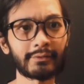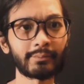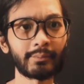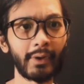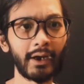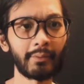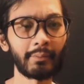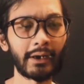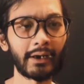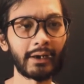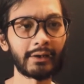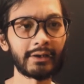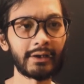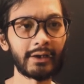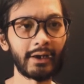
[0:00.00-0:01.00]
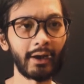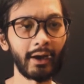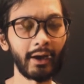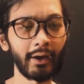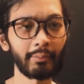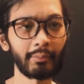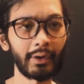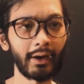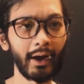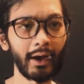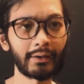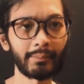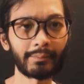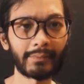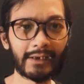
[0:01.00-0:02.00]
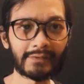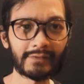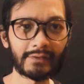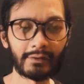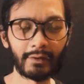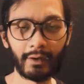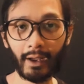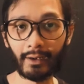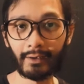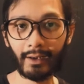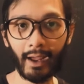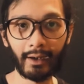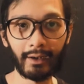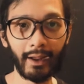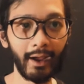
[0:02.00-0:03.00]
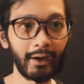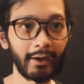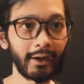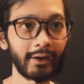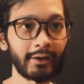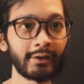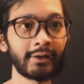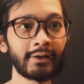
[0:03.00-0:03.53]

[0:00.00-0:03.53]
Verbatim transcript: bagaimana dia beradaptasi dengan anak-anak